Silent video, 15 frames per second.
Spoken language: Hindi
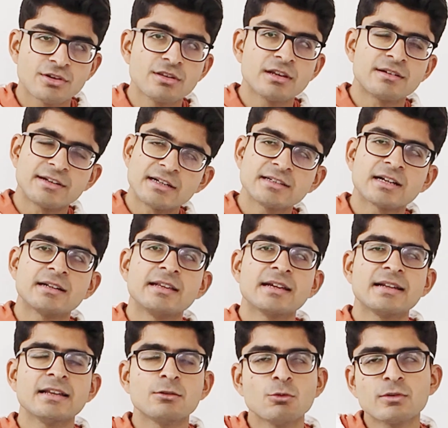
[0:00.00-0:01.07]
हिस्ट्री जनरेट करने
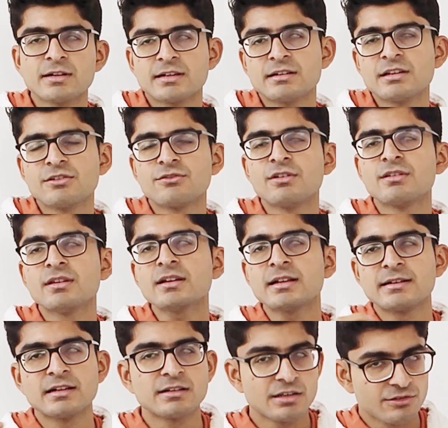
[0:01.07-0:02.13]
के लिए नो क्रेडिट हिस्ट्री से
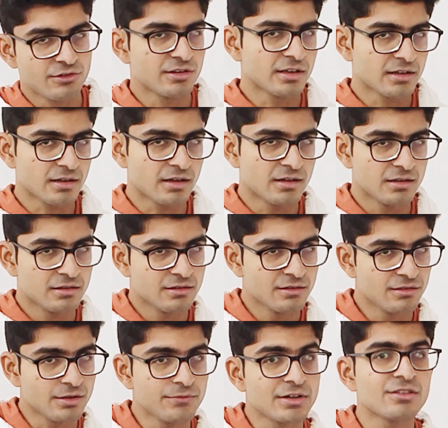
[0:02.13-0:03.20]
क्रेडिट हिस्ट्री तक का
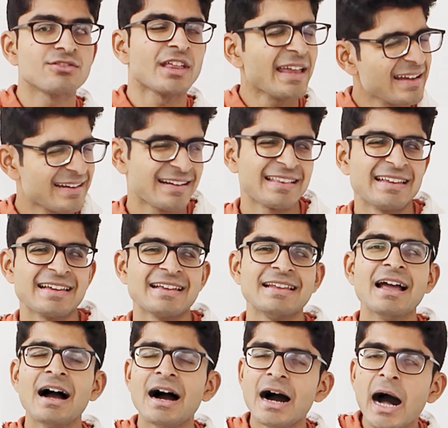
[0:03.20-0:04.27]
सफ़र तय करने के
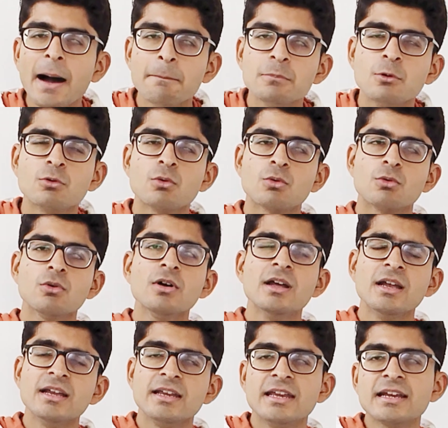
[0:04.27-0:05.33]
लिए आप लोगों को
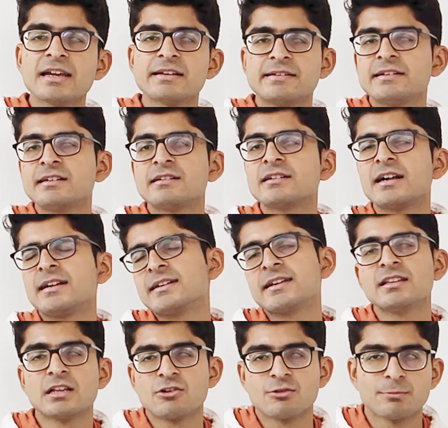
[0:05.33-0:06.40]
एक क्रेडिट कार्ड
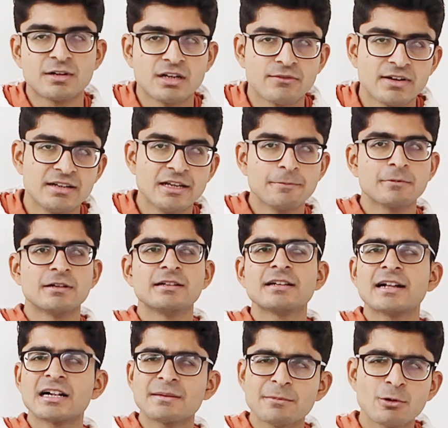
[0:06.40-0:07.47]
की ज़रूरत पड़ने वाली है क्रेडिट
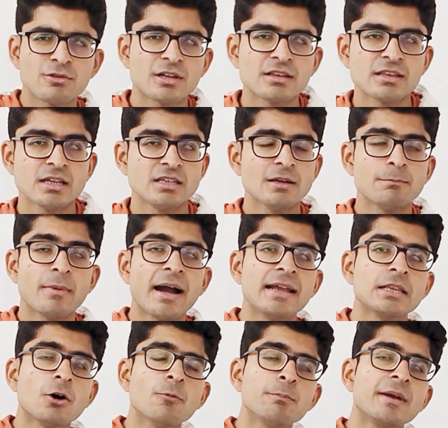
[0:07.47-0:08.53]
कार्ड भी हो सकता है या
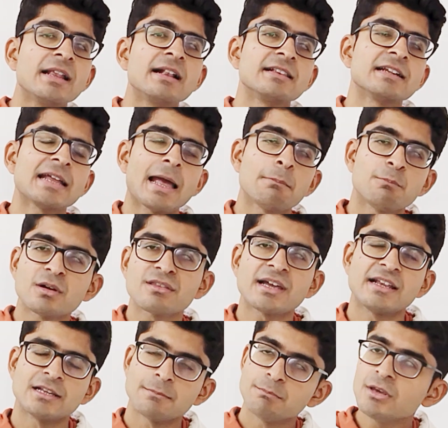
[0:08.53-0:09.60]
बाय नाउ पे लेटर ऐप पर
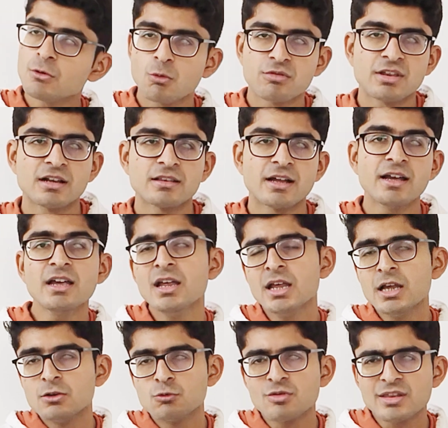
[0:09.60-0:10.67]
साइनअप भी हो सकता
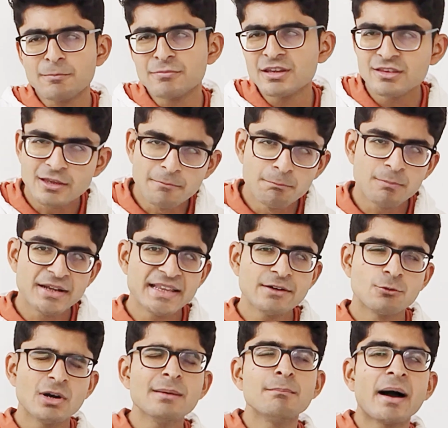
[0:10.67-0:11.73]
है जो सबसे सिंपल है
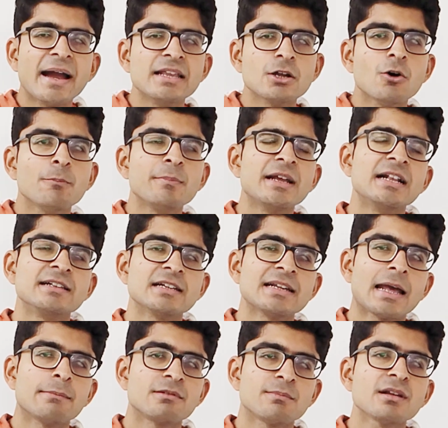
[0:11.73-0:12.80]
वो है बाय नाउ पे लेटर
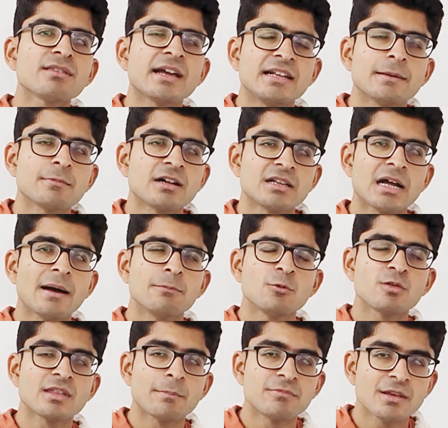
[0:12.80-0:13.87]
ऐप पर साइनअप करना आप
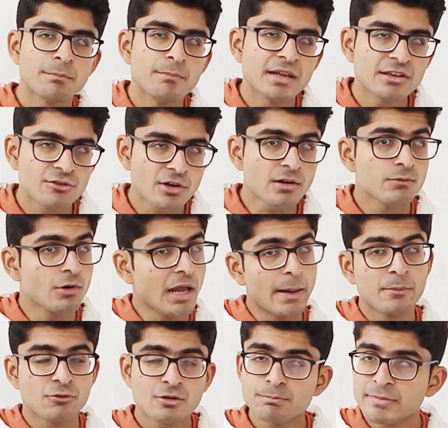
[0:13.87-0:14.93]
जो सबसे बेस्ट है वो
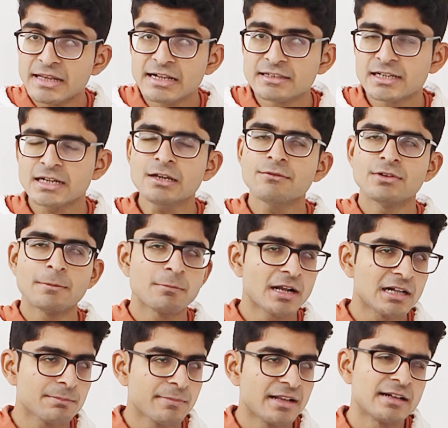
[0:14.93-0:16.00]
अमेजोन पे लेटर है
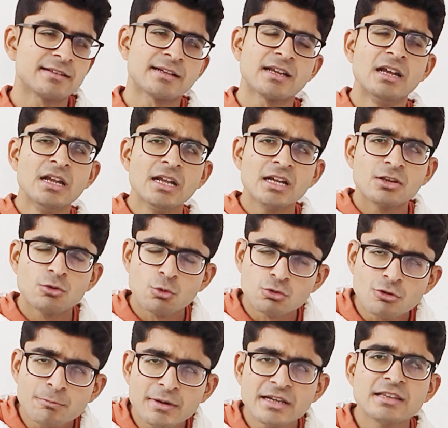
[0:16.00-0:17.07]
फ्लिपकार्ट पे लेटर है
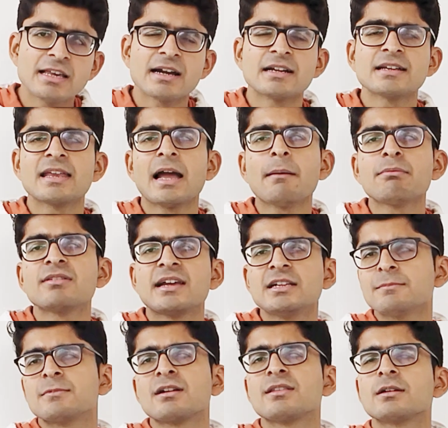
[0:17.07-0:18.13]
दोनों पर ही जाकर के आप
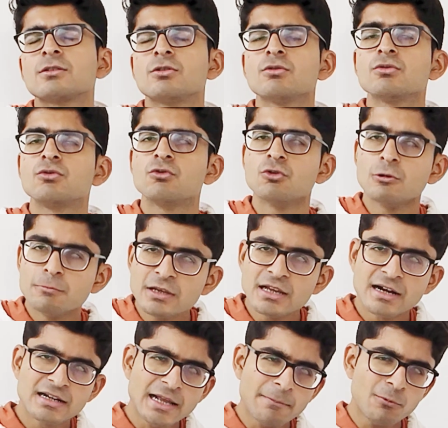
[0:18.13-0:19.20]
साइनअप कर सकते हो जो भी
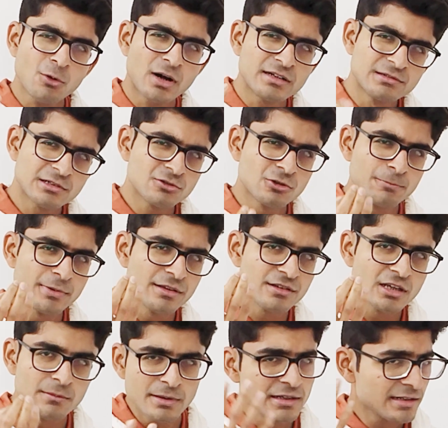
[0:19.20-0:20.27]
अगर आपको हंड्रेड रुपीज़
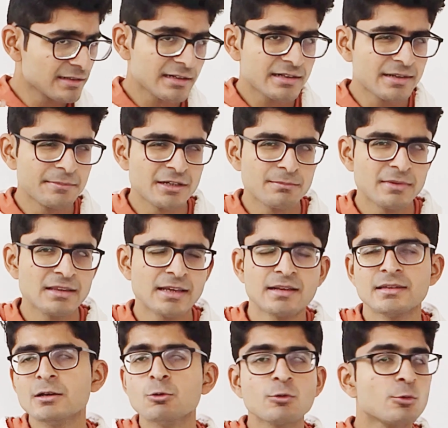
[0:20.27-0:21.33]
की भी क्रेडिट लिमिट मिल
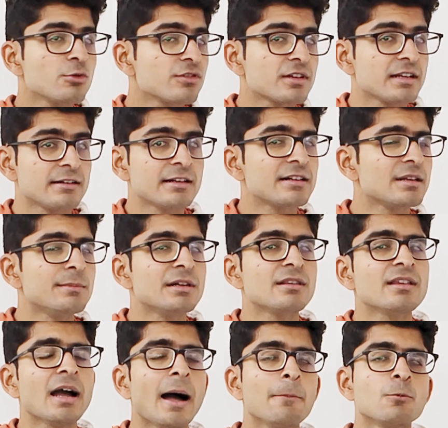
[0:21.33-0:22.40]
जाती है वो उस क्रेडिट लिमिट
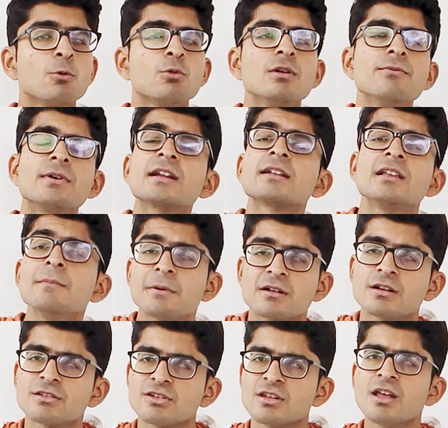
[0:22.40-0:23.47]
से आपको कोई फ़र्क नहीं
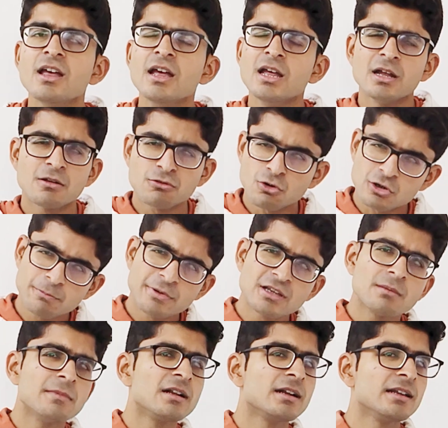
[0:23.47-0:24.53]
पड़ना चाहिए सौ रुपये
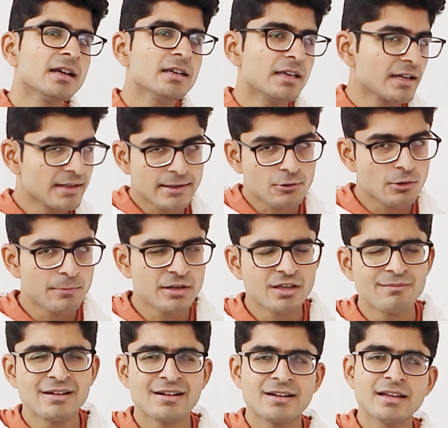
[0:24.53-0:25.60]
की मिल रही है एक लाख रुपये
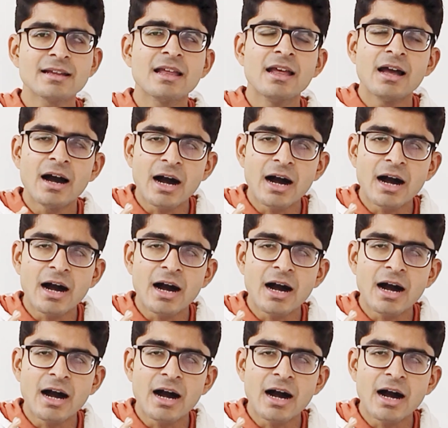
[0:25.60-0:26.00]
की मिल रही है